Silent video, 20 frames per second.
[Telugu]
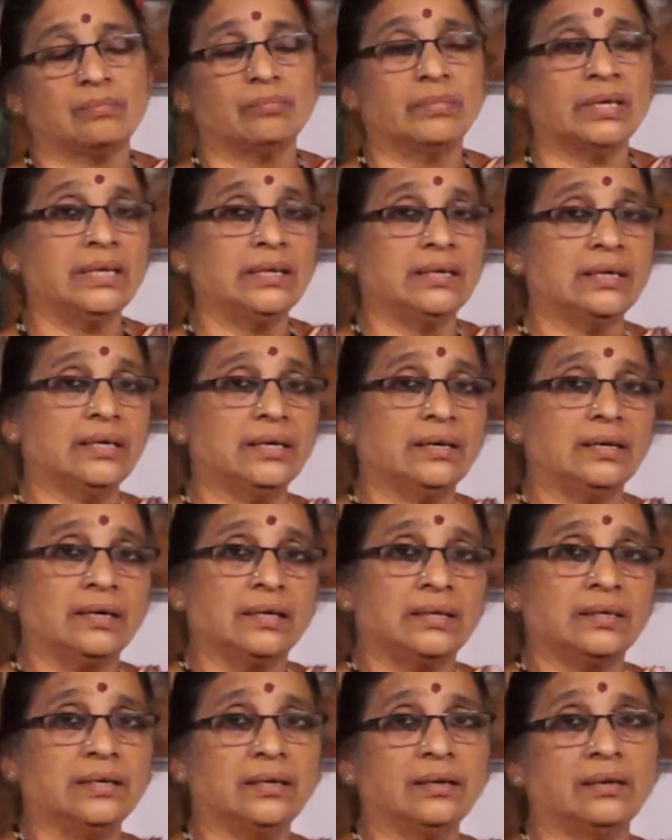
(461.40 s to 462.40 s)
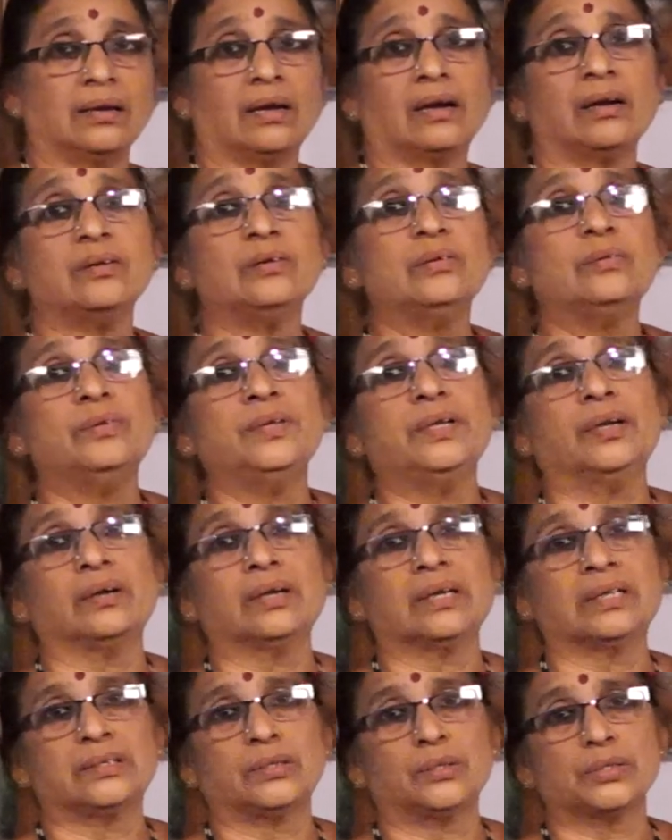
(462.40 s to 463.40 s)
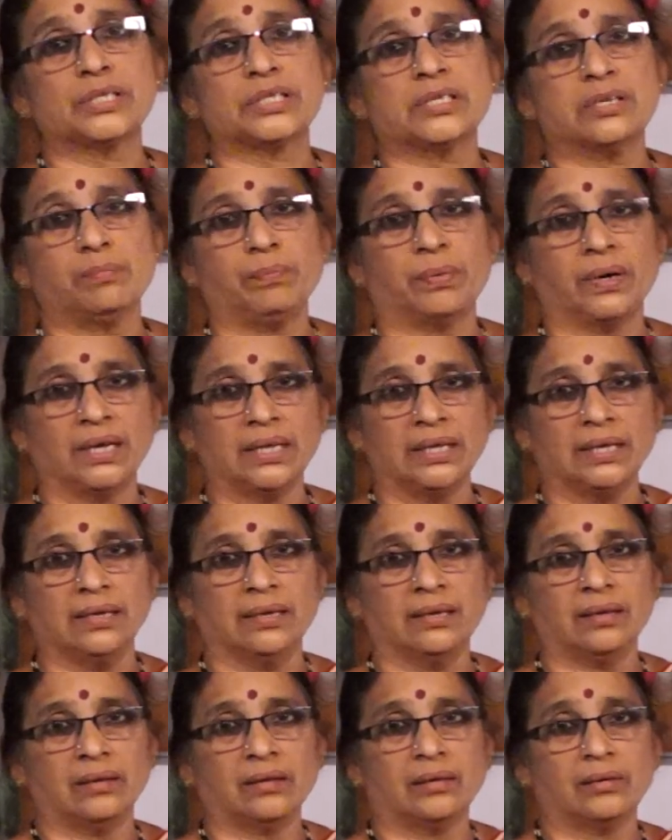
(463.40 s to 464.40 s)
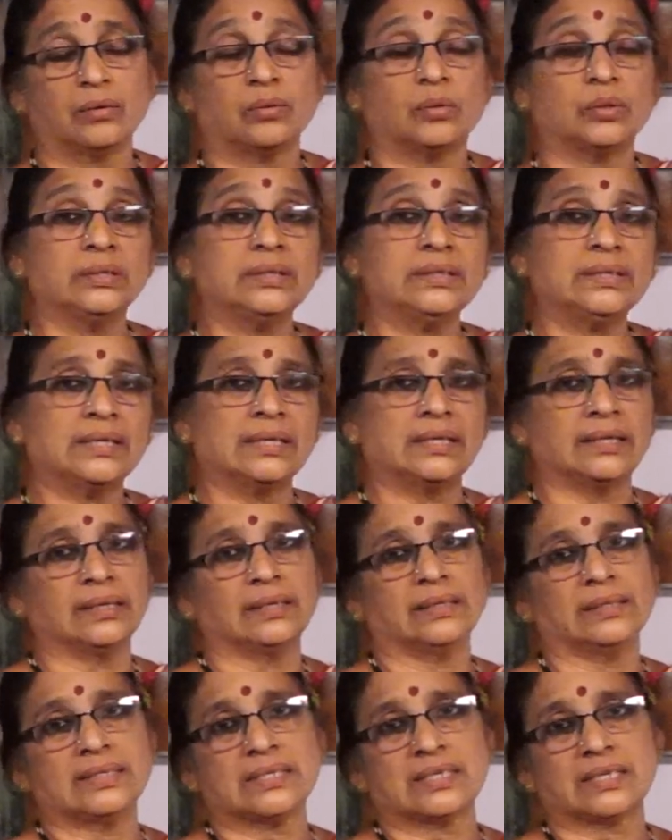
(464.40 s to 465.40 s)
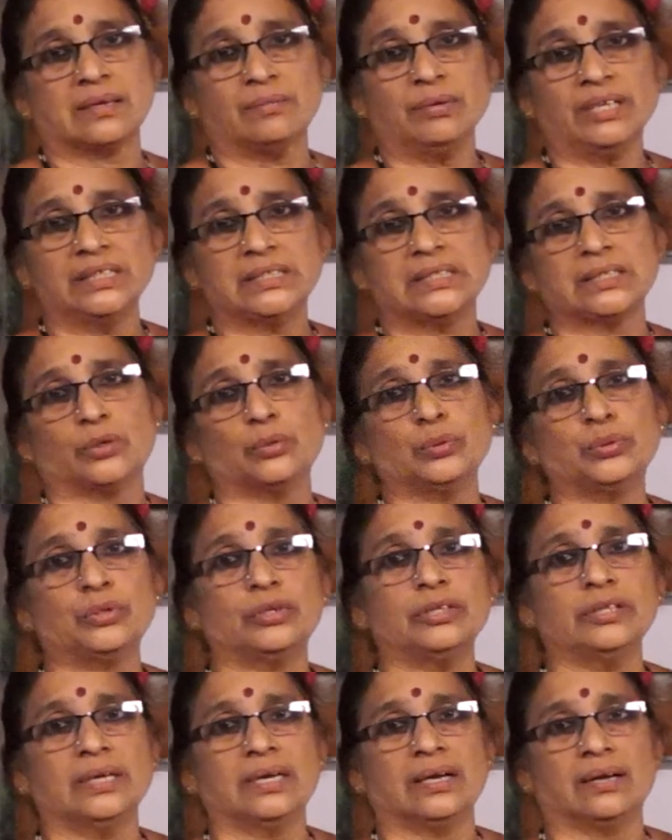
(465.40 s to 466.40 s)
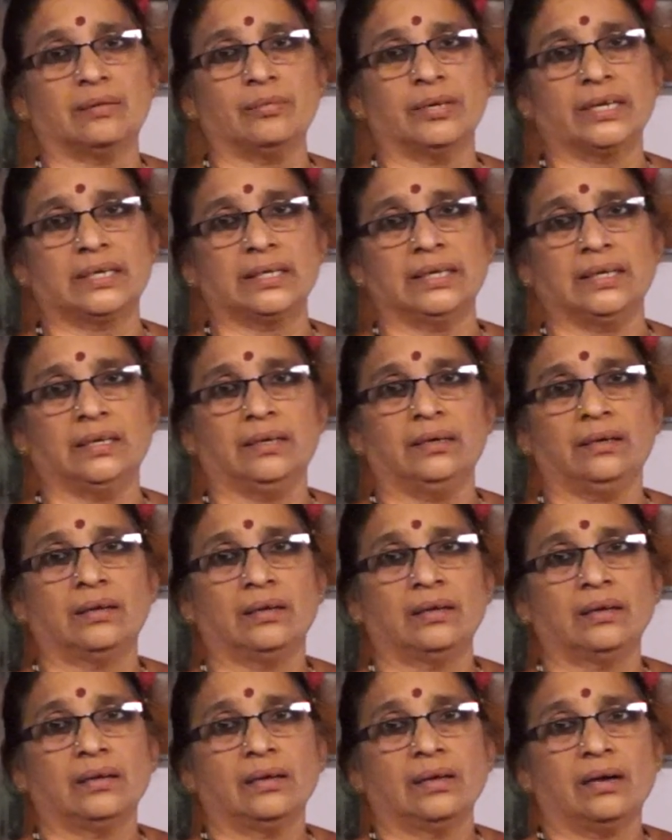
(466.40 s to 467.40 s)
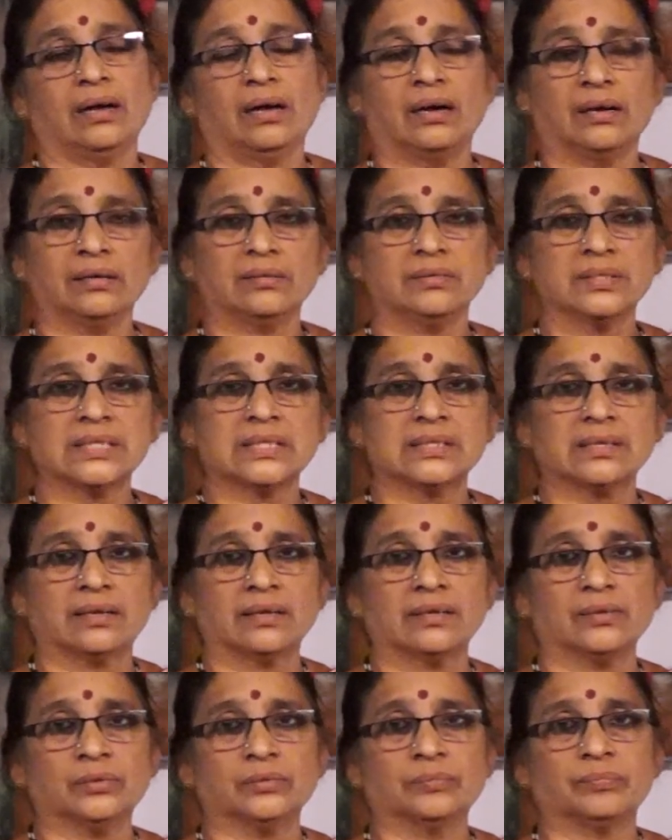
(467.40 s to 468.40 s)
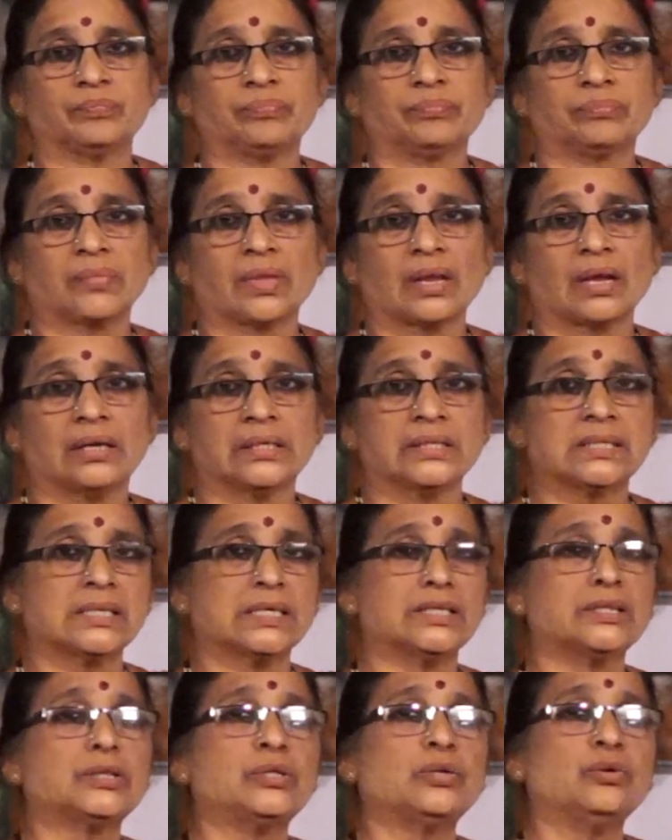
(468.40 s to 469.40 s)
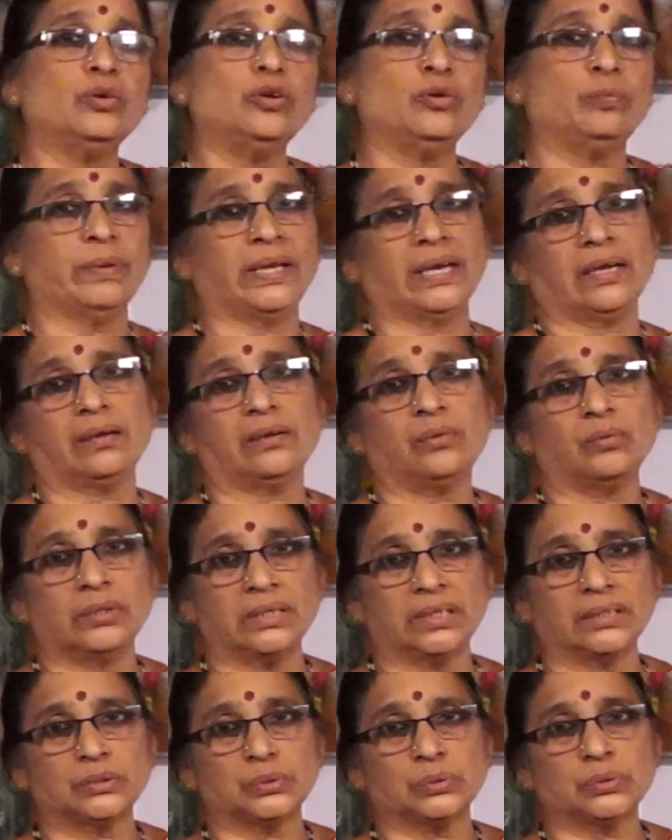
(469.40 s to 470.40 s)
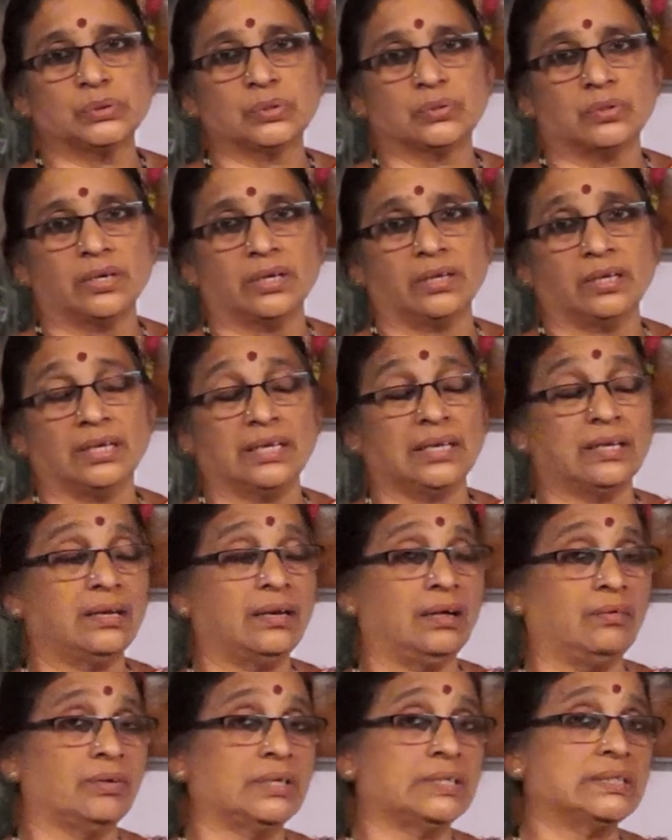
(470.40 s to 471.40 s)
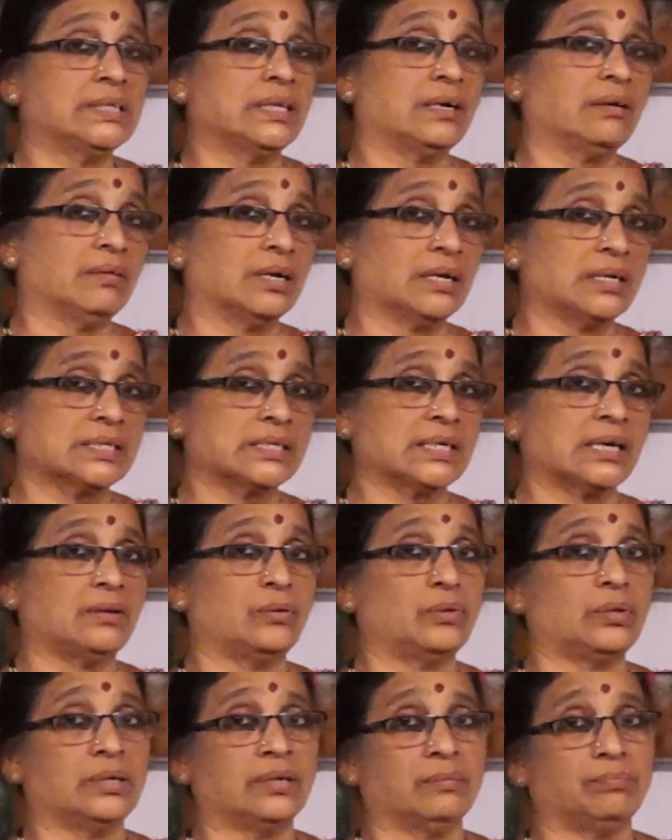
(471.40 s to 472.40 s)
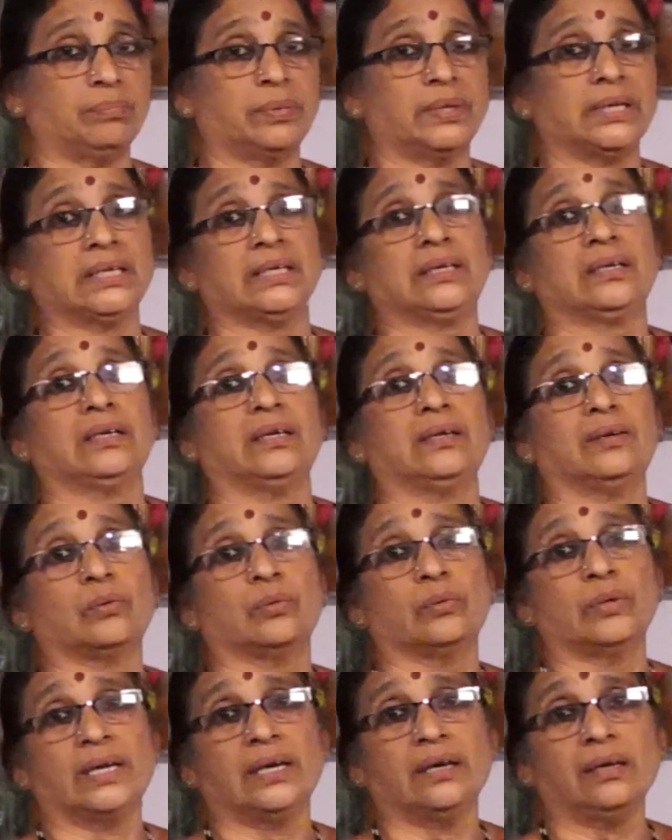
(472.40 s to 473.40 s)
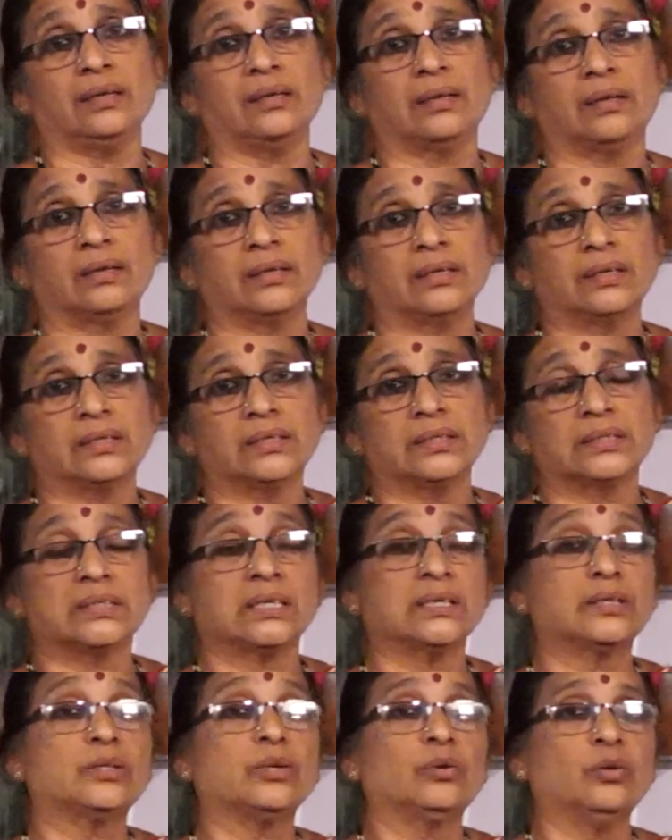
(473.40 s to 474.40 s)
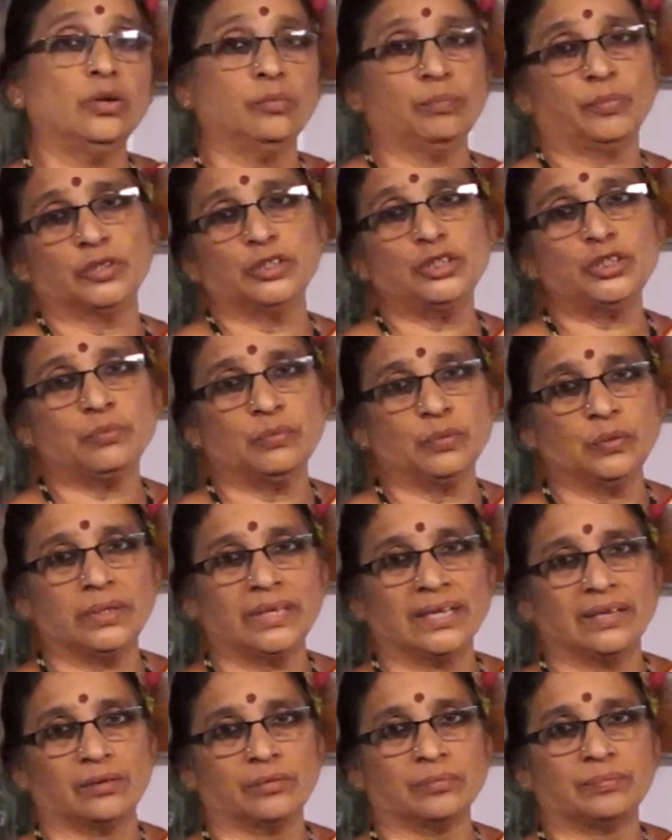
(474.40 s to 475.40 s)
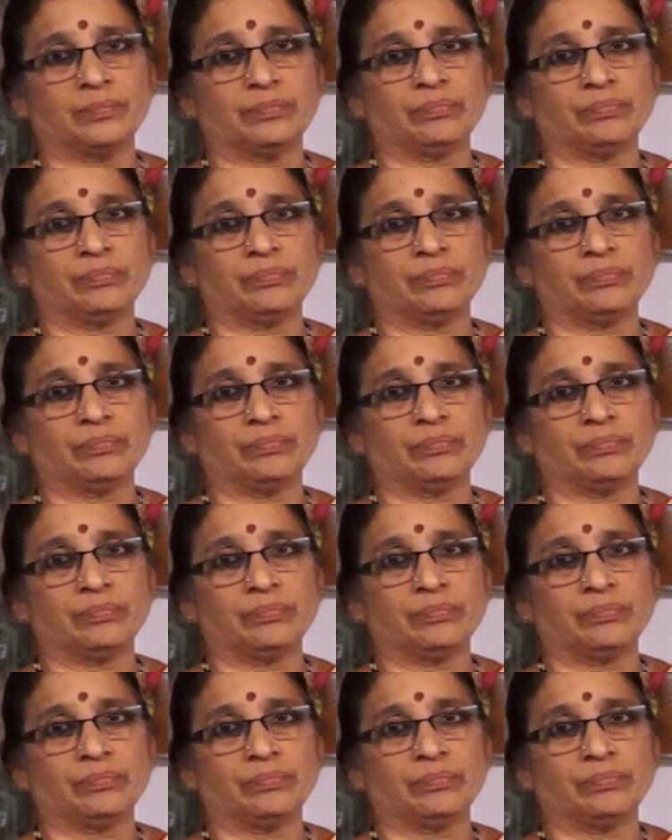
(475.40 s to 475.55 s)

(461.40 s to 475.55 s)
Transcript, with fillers: మరి ఈ రాహువు యొక్క దృష్టి పడి కొంత డిస్టర్బెన్స్ అవుతోంది కాబట్టి ఆరవ స్థానం శత్రువులు పెరగకుండా చూసుకోండి ఎన్ని విజయావకాశాలు ఉన్నప్పటికీ కూడా శత్రువులు పొంచి ఉంటారు